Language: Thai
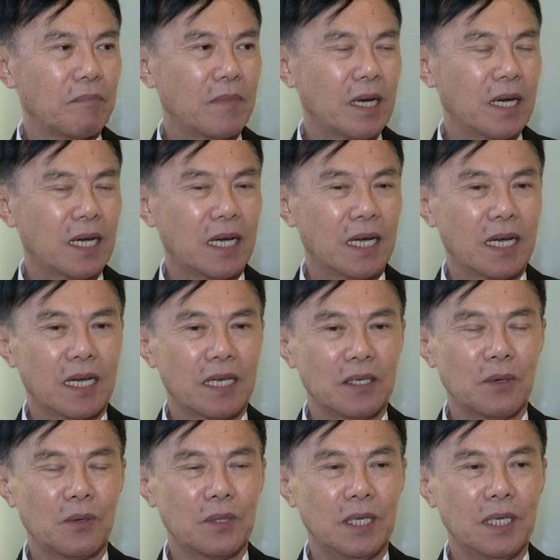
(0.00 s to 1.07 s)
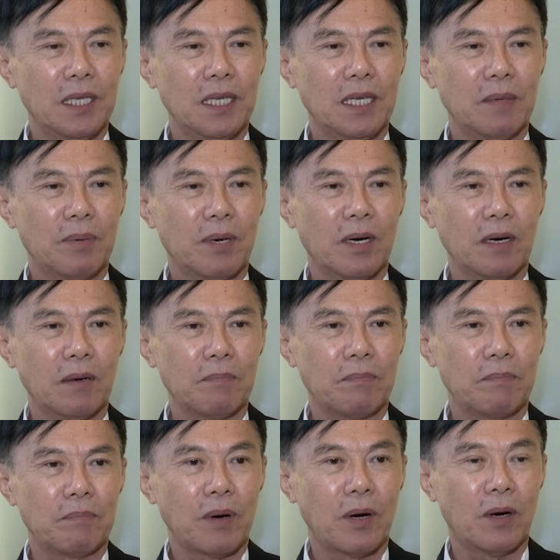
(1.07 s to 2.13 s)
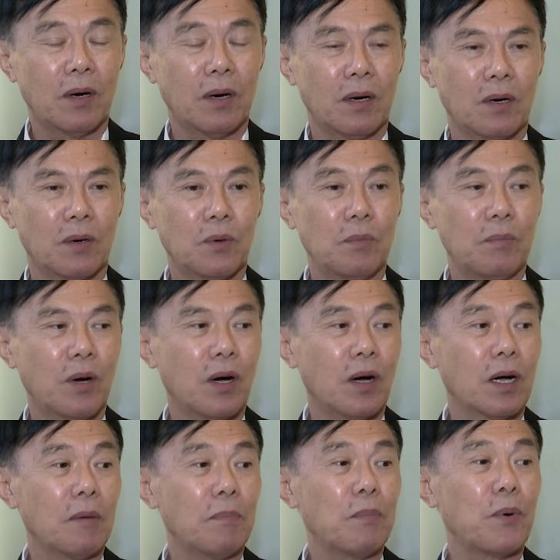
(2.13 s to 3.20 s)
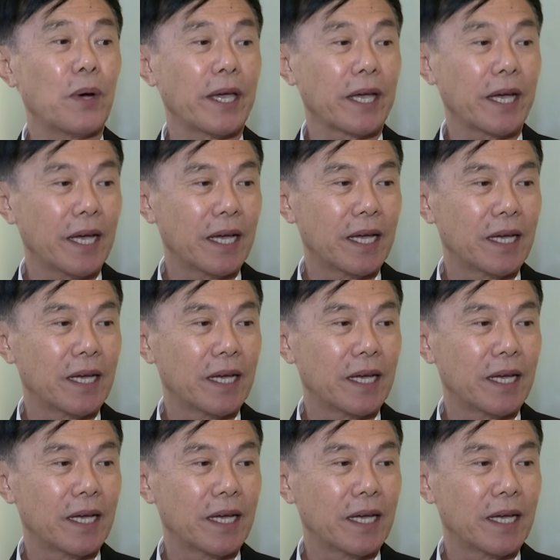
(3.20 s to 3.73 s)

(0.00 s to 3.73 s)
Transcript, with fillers: มาอยู่ที่นี่เพราะพ่อคุณพ่อเขาป่วยไง